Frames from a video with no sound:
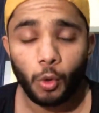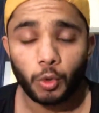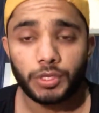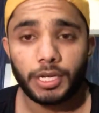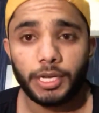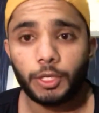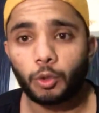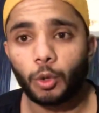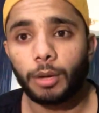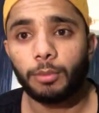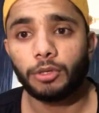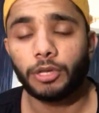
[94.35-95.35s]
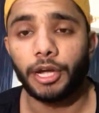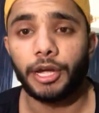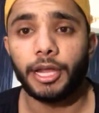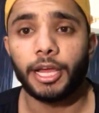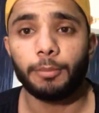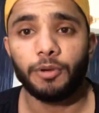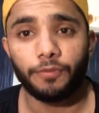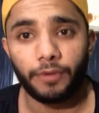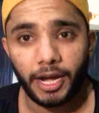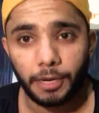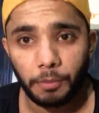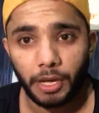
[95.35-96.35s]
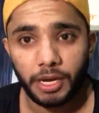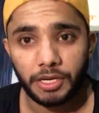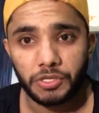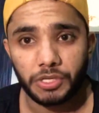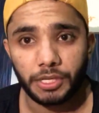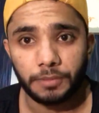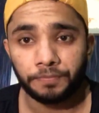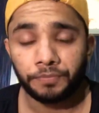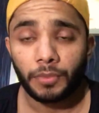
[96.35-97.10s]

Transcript: उसके लिए थोड़ा बहुत इनटेक में फ़ैट भी आना चाहिए